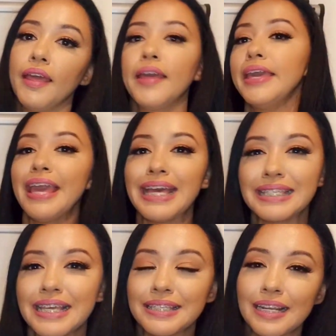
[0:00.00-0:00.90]
Y
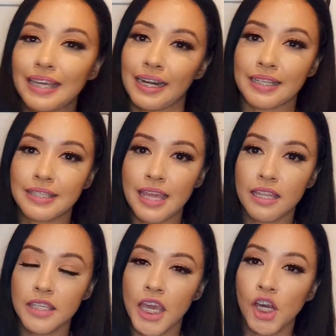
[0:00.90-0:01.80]
este es el que recién
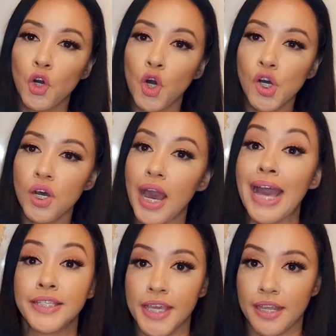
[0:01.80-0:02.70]
llegó
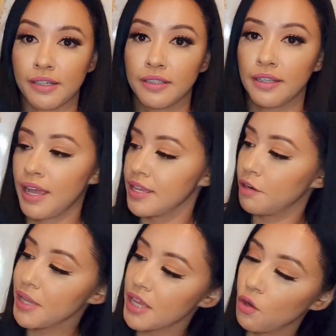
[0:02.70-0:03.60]
ayer. Ayer
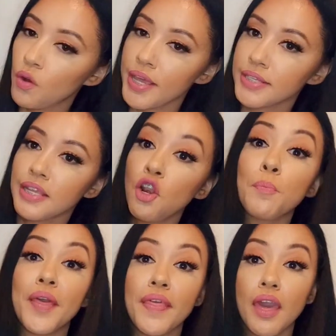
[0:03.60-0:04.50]
me llegó este, lo
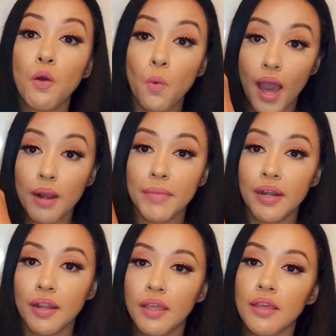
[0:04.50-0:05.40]
pedí en Walmart
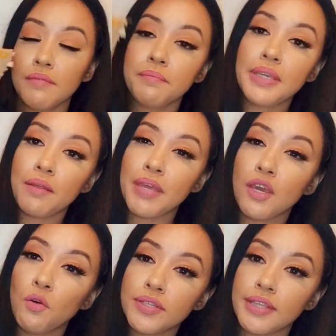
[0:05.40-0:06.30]
Miren, me
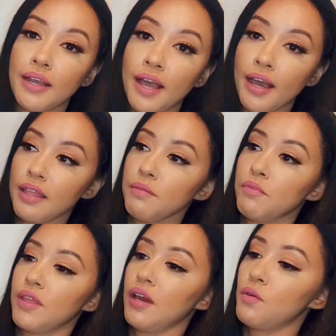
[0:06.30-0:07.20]
llegó esta caja de
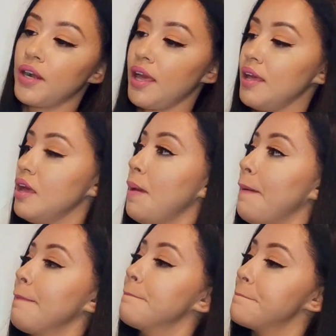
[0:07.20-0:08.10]
bodega horrera.
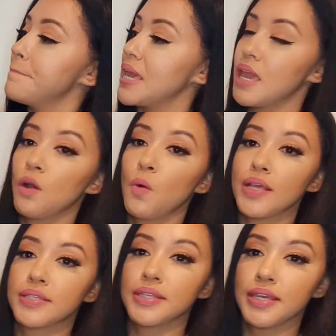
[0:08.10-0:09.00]
Me llegó
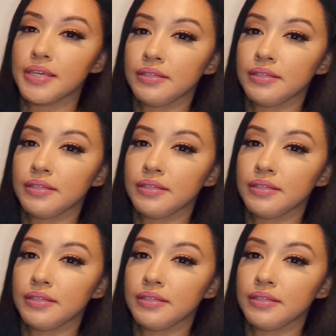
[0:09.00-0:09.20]
así.